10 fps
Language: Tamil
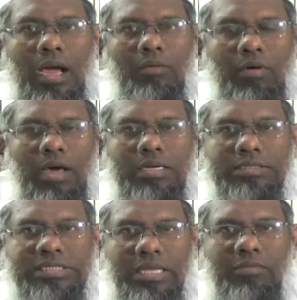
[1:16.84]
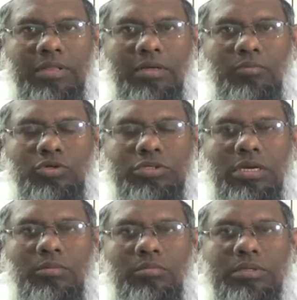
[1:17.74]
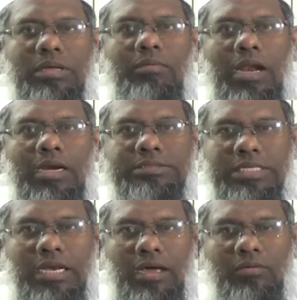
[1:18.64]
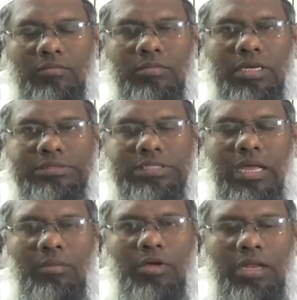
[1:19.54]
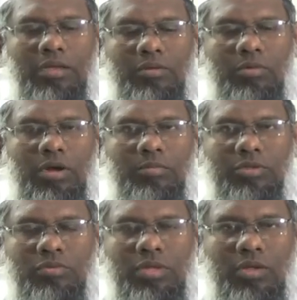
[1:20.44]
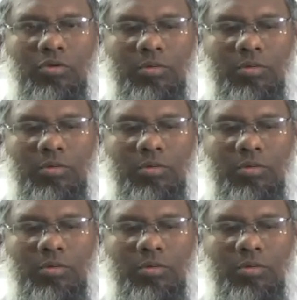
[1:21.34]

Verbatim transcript: அவ்வாறு செய்வது முற்றிலும் தவறான செயலாகும் அஸ்லாம் அலைக்கும் வரமத்துல்லாஹி